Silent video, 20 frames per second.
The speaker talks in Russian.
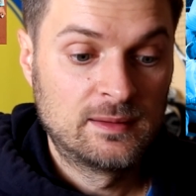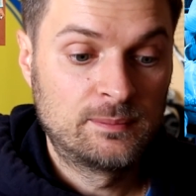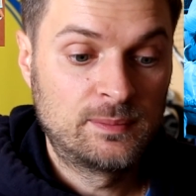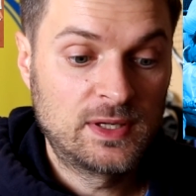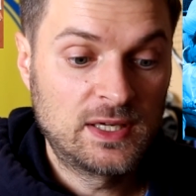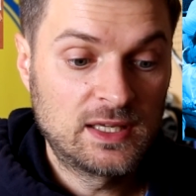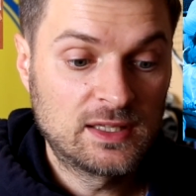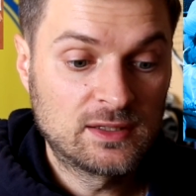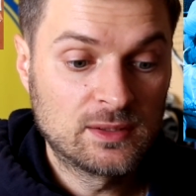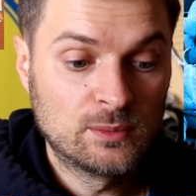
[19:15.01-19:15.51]

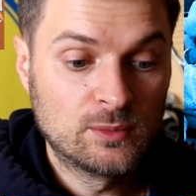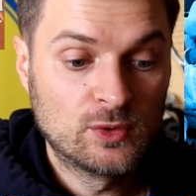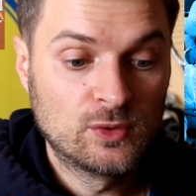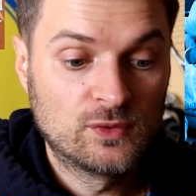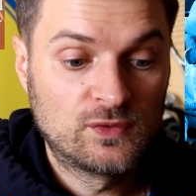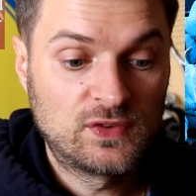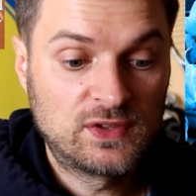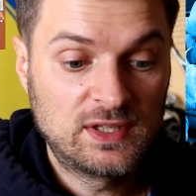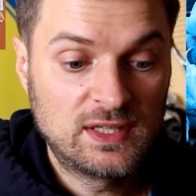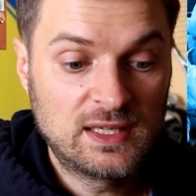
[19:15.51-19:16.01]
Поэтому
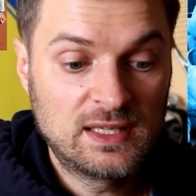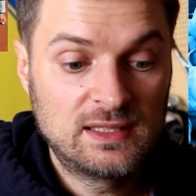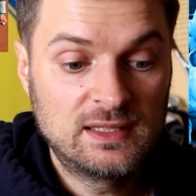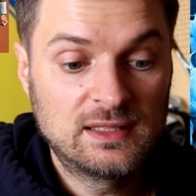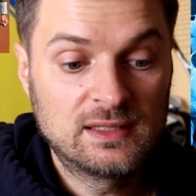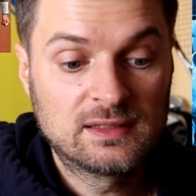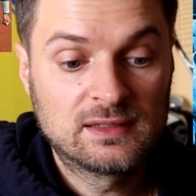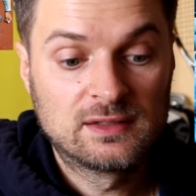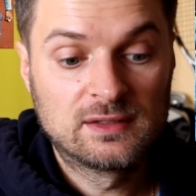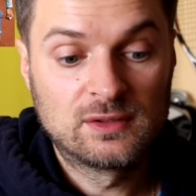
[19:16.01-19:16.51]
все
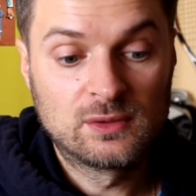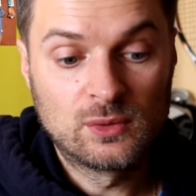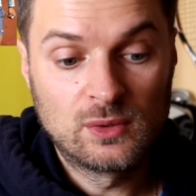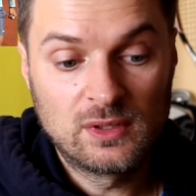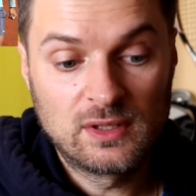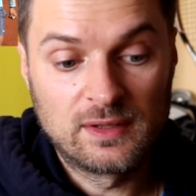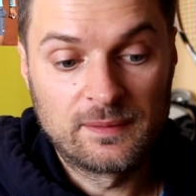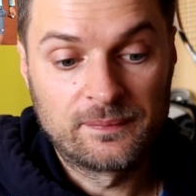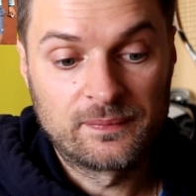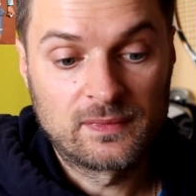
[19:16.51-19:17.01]
они
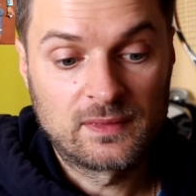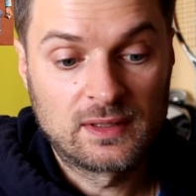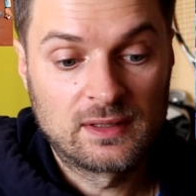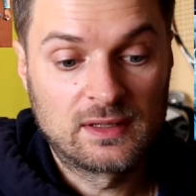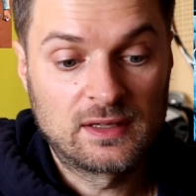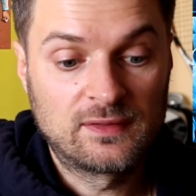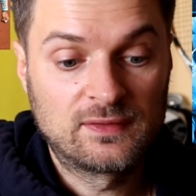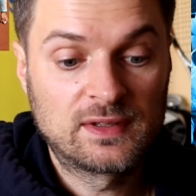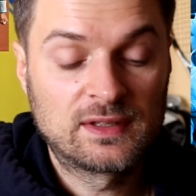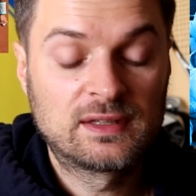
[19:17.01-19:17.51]
трое
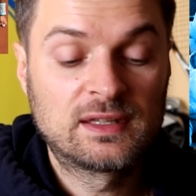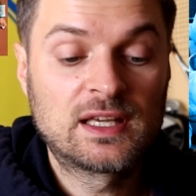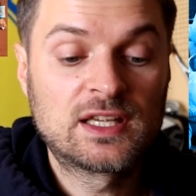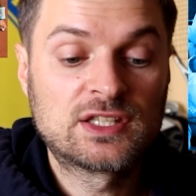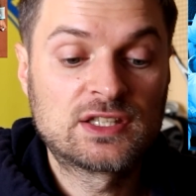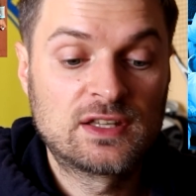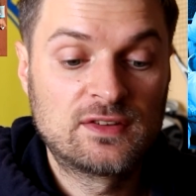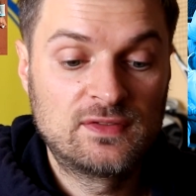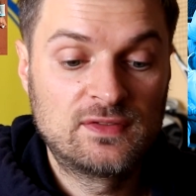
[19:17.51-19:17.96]
равнозначно